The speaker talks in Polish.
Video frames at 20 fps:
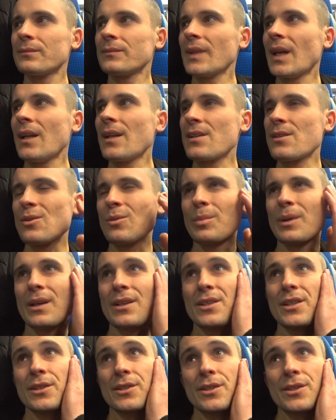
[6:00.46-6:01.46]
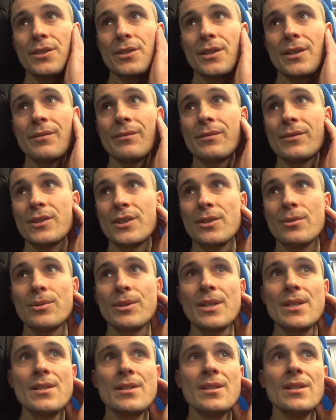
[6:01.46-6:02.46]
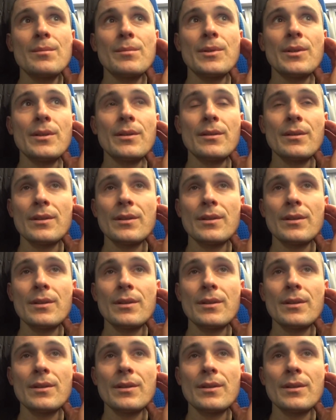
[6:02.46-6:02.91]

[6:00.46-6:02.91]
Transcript: Ale super, cieszę się, że tu jestem i e,